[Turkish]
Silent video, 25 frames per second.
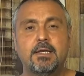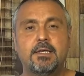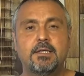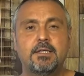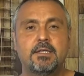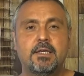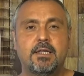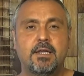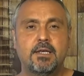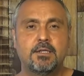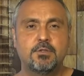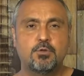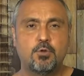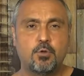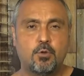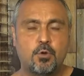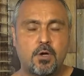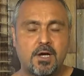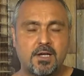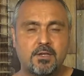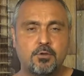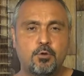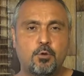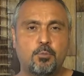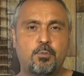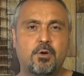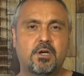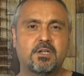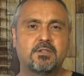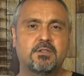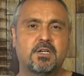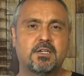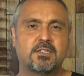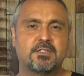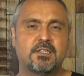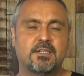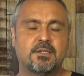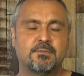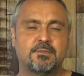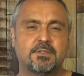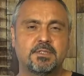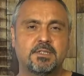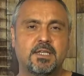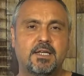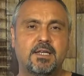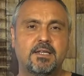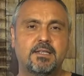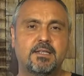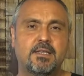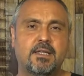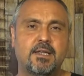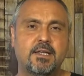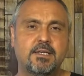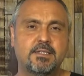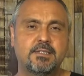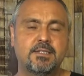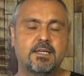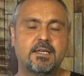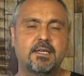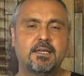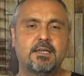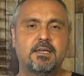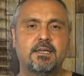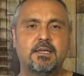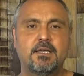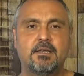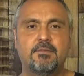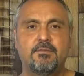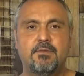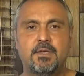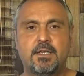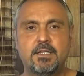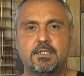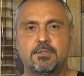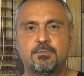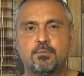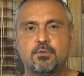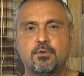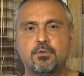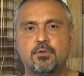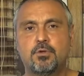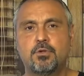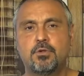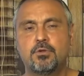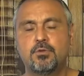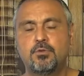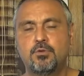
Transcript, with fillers: Gerek sokak röportajlarımızda gerekse e, Facebook,